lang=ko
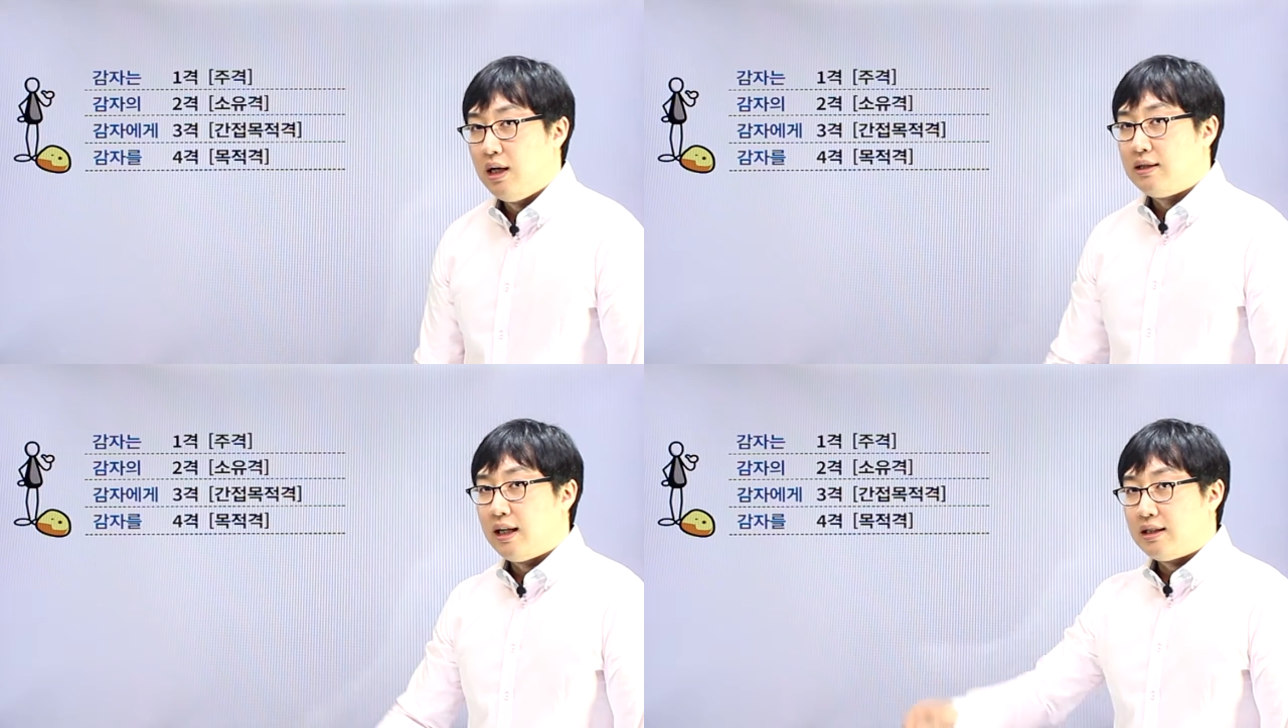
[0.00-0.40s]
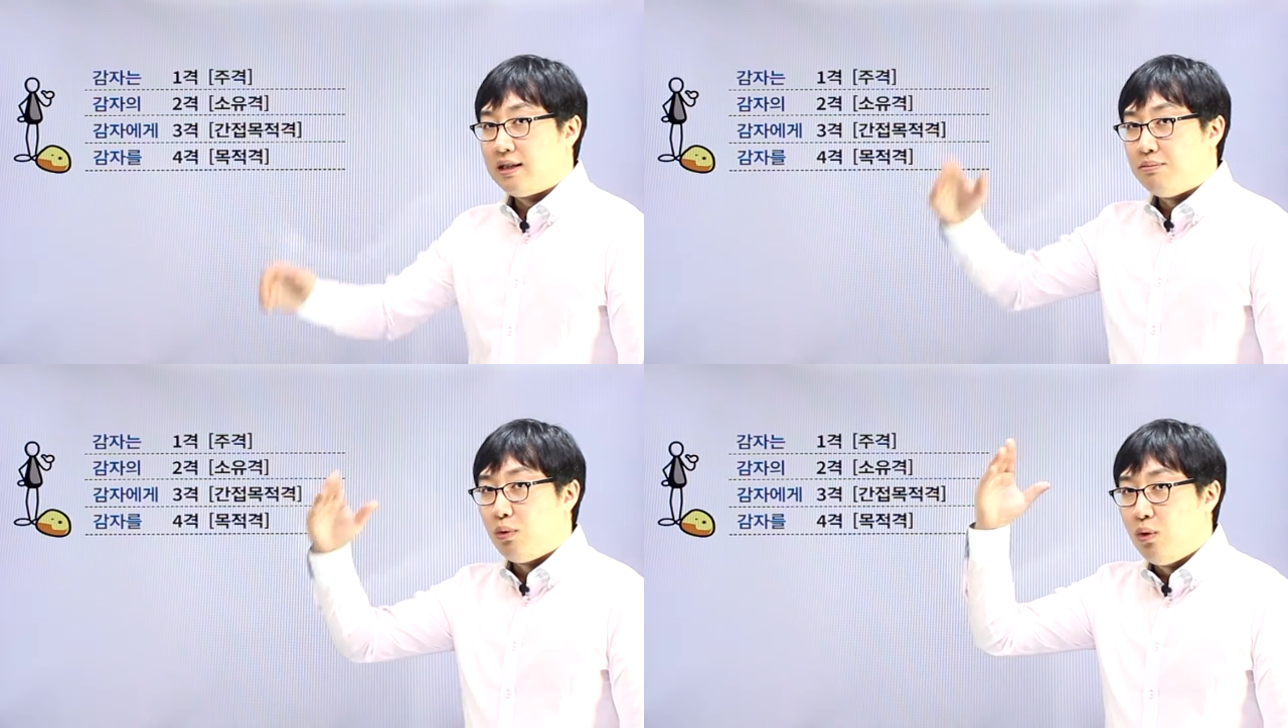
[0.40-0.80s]
제가
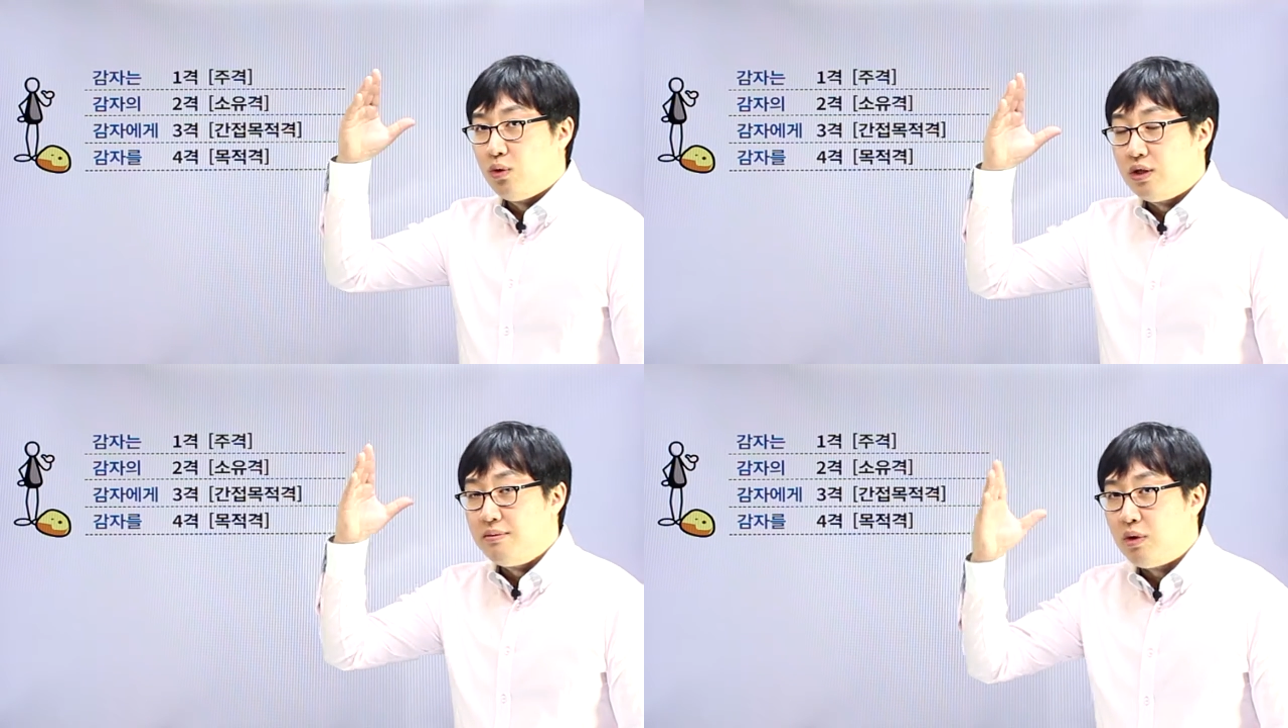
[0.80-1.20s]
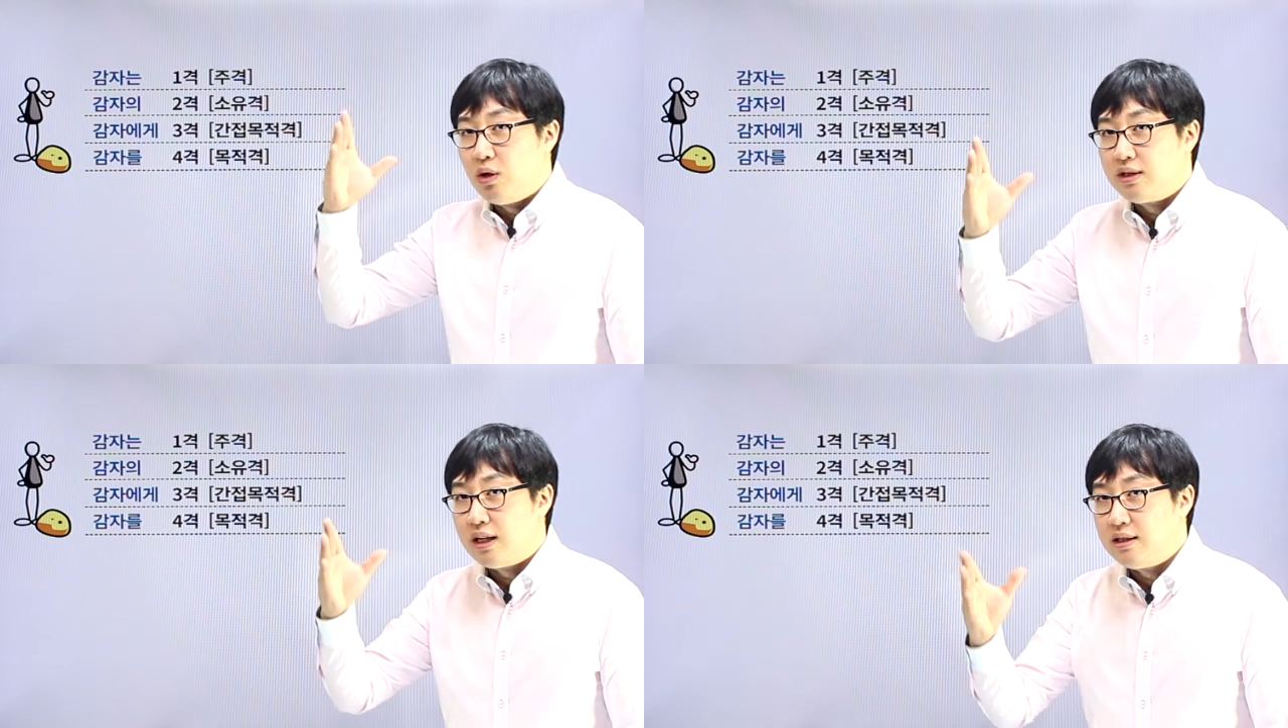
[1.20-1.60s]
지금 모든
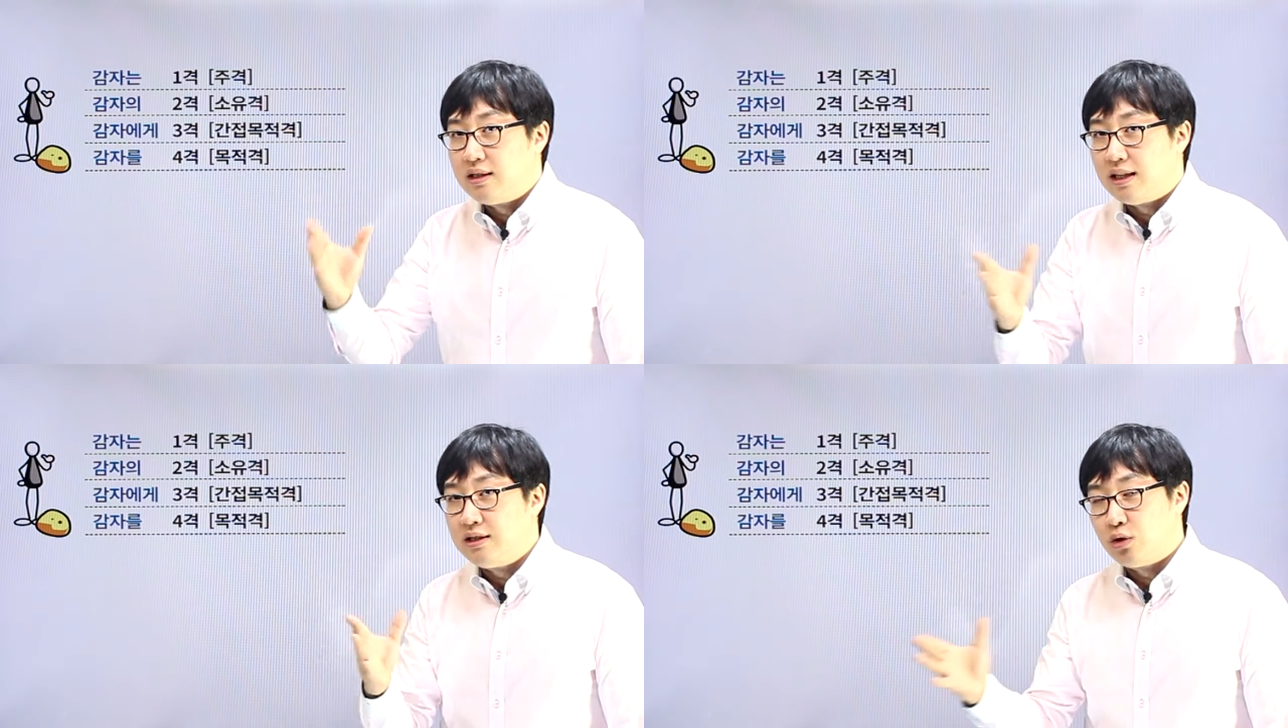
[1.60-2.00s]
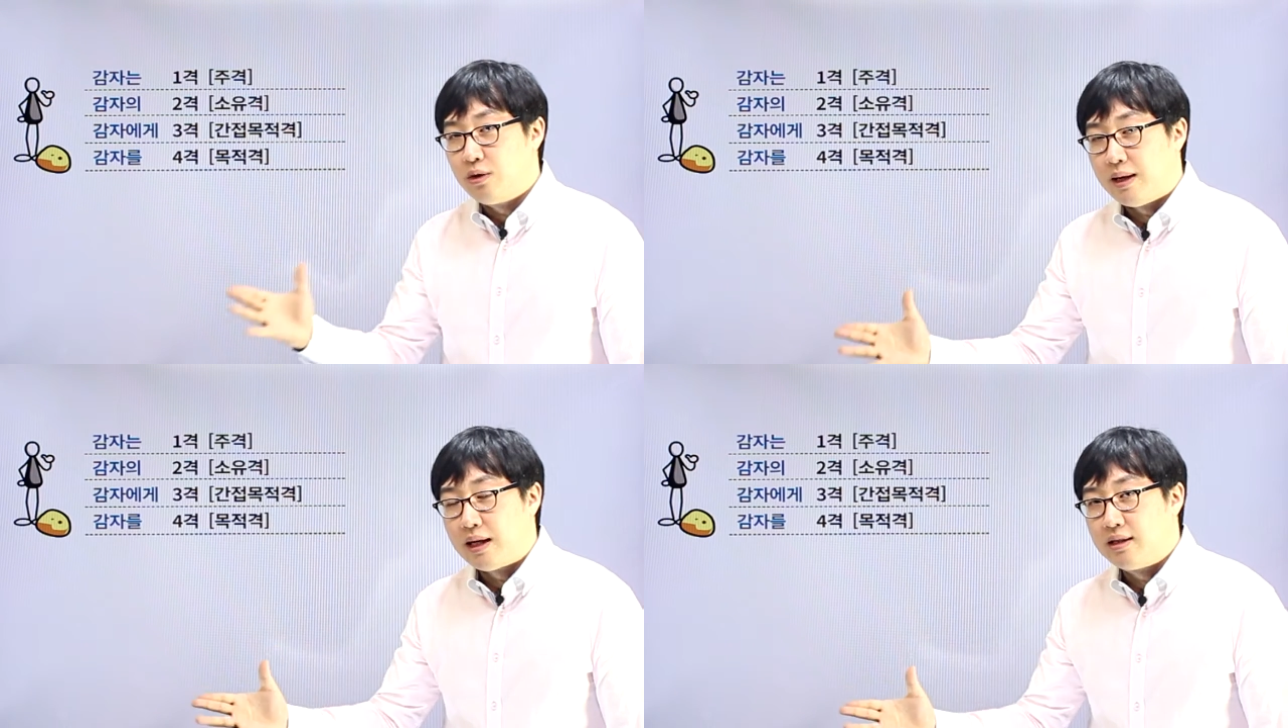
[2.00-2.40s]
명사는 이딴
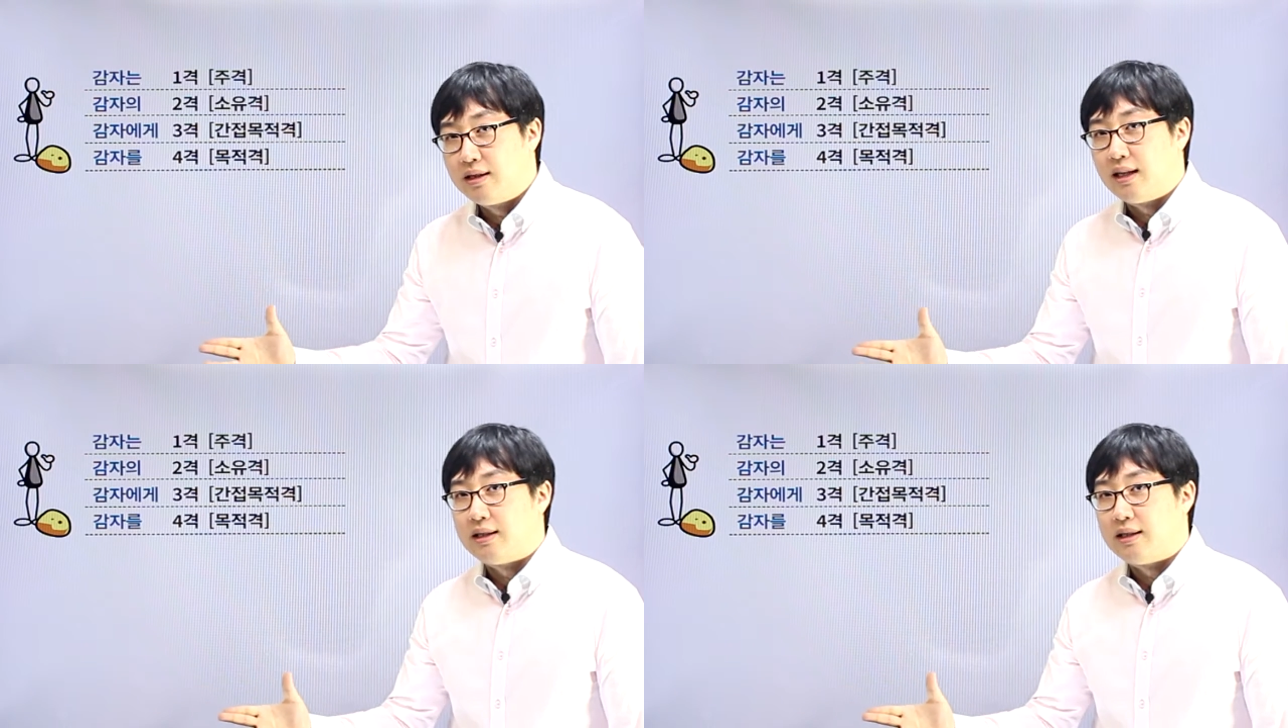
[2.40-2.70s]
식으로 말했는데